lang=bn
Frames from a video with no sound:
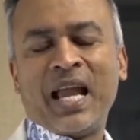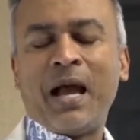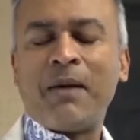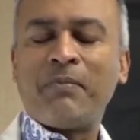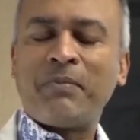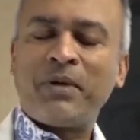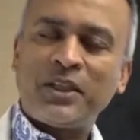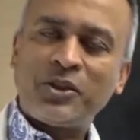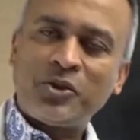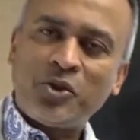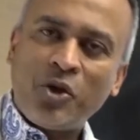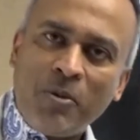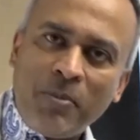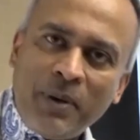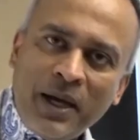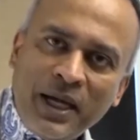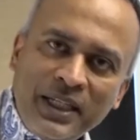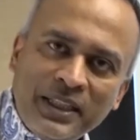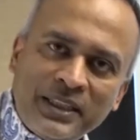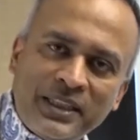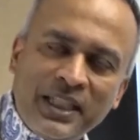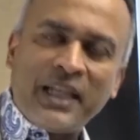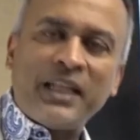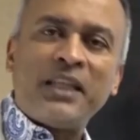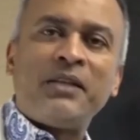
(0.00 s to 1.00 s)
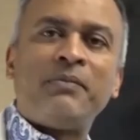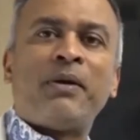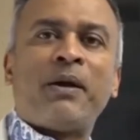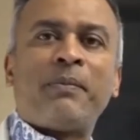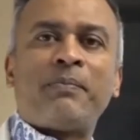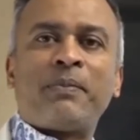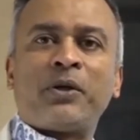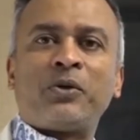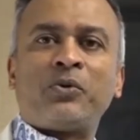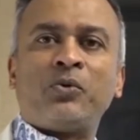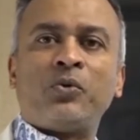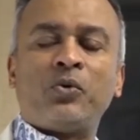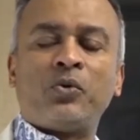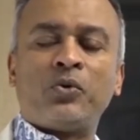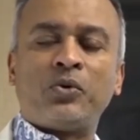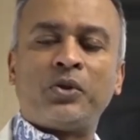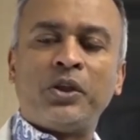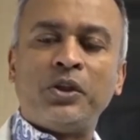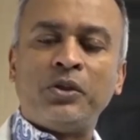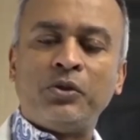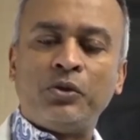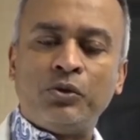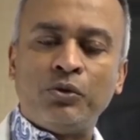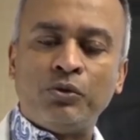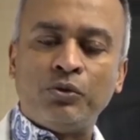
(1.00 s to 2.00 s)
আমরা সবাই জানি ব্যাপারগুলো
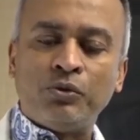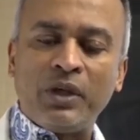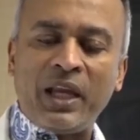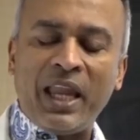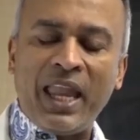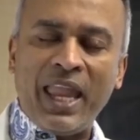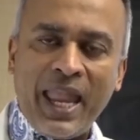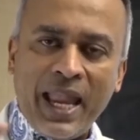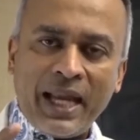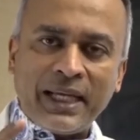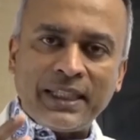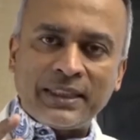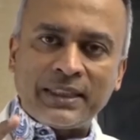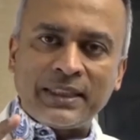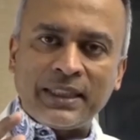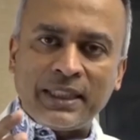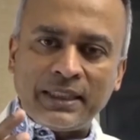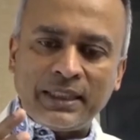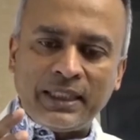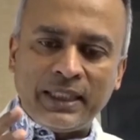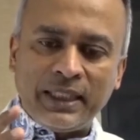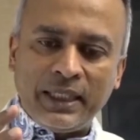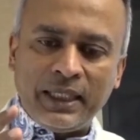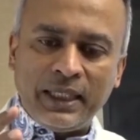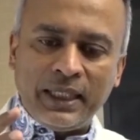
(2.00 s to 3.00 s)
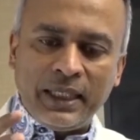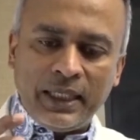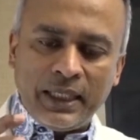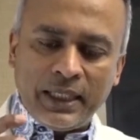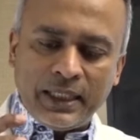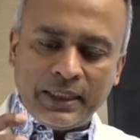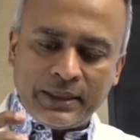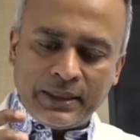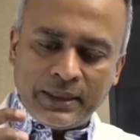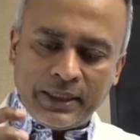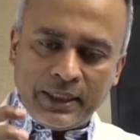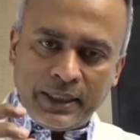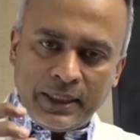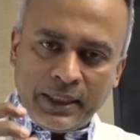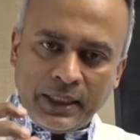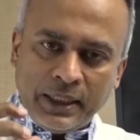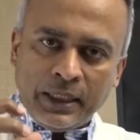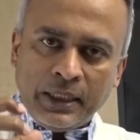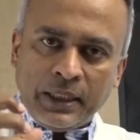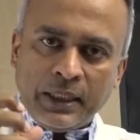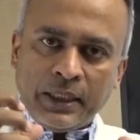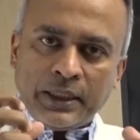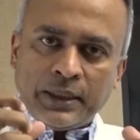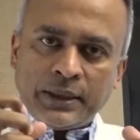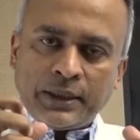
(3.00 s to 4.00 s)
কিন্তু একসাথে এই যে
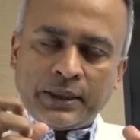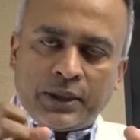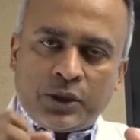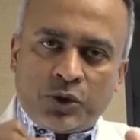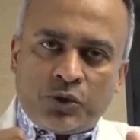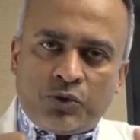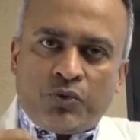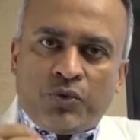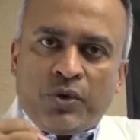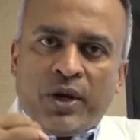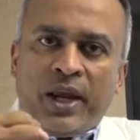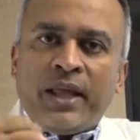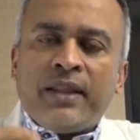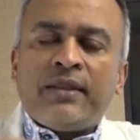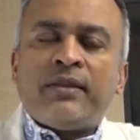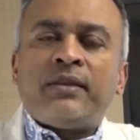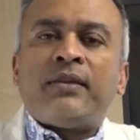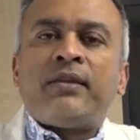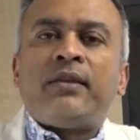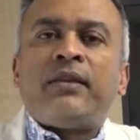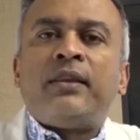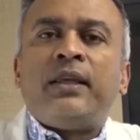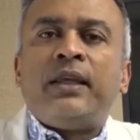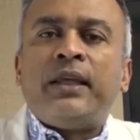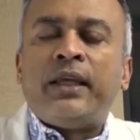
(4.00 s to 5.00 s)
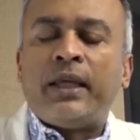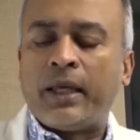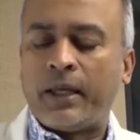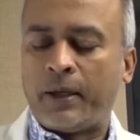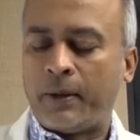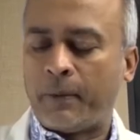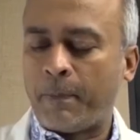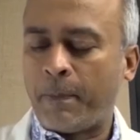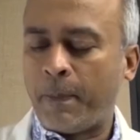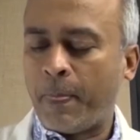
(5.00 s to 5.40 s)
স্ট্রেংথ নিয়ে